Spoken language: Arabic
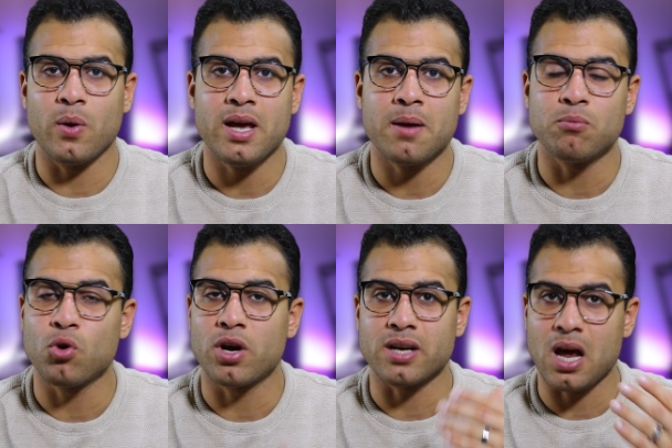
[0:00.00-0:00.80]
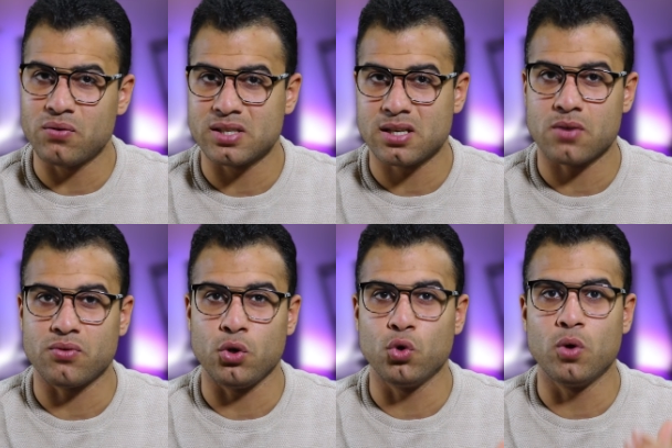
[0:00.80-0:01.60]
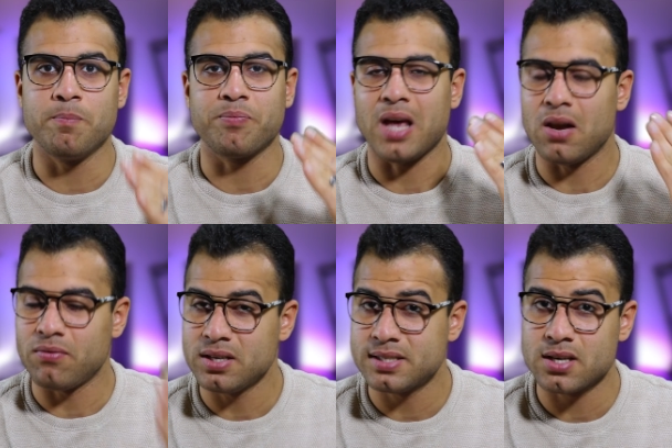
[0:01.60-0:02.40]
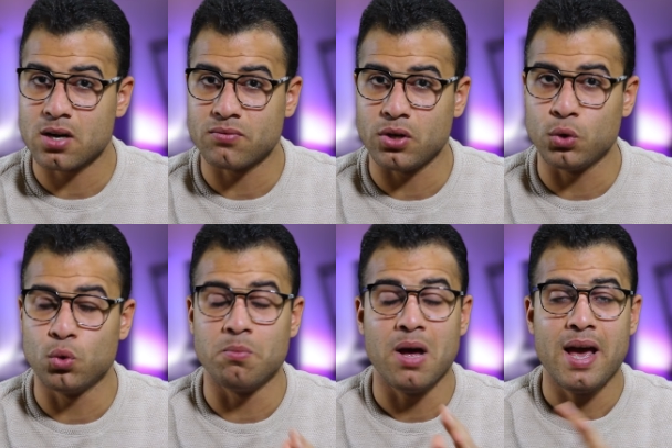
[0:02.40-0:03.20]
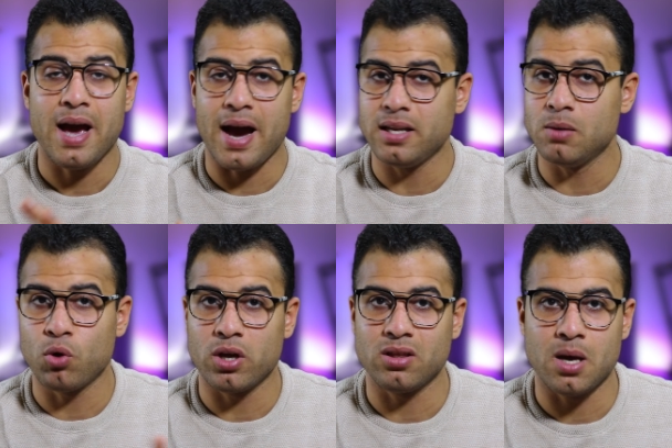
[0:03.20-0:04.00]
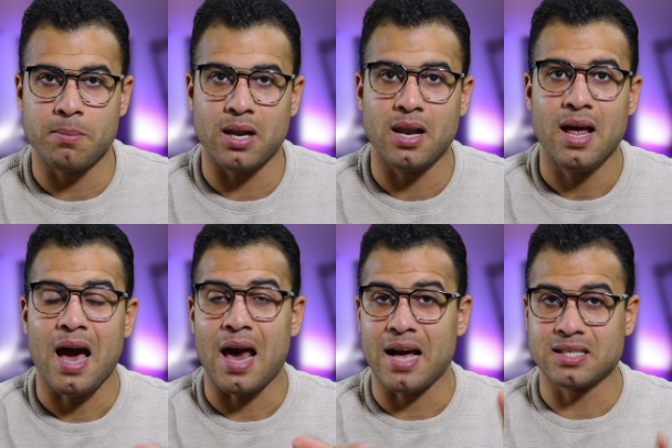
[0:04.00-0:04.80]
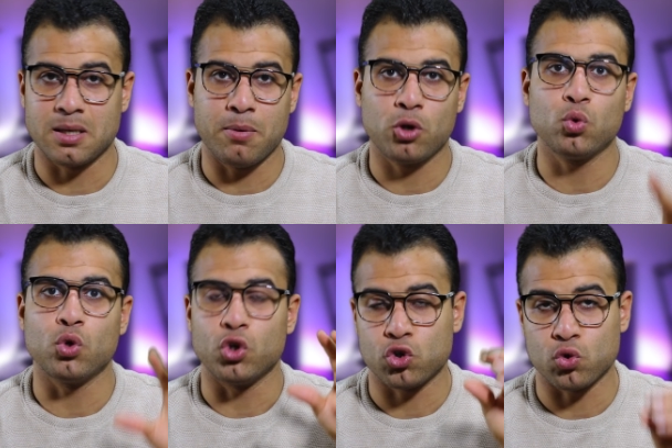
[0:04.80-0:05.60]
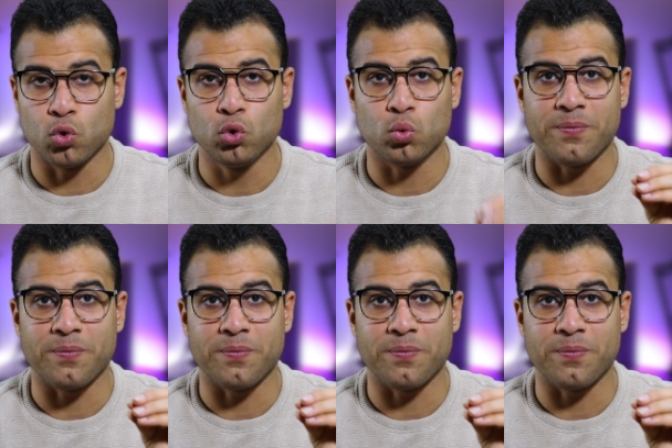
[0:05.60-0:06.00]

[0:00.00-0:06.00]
لو هي ممكن 1000 زياره في اليوم 2000 زياره في اليوم عادي ممكن تقبل على حسب برضو الشروط